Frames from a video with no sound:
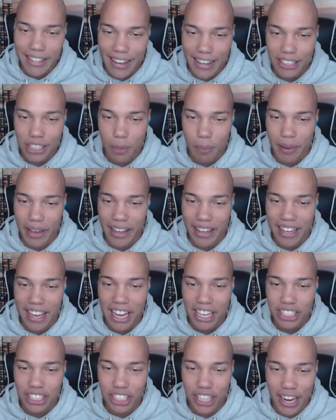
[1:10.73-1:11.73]
Texture Pack
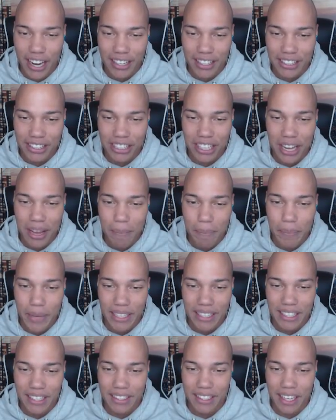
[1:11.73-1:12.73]
Challenge
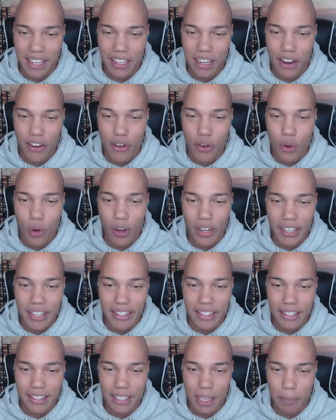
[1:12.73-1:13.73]
mit den
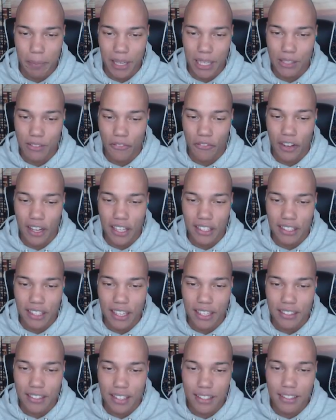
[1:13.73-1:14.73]
neuen TPs. Wir fangen jetzt
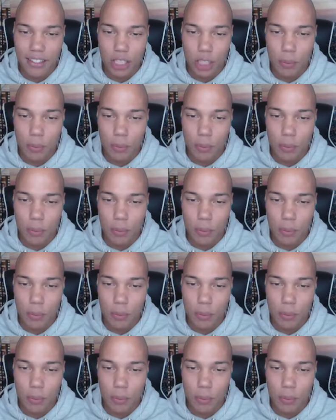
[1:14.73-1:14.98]
erst ganz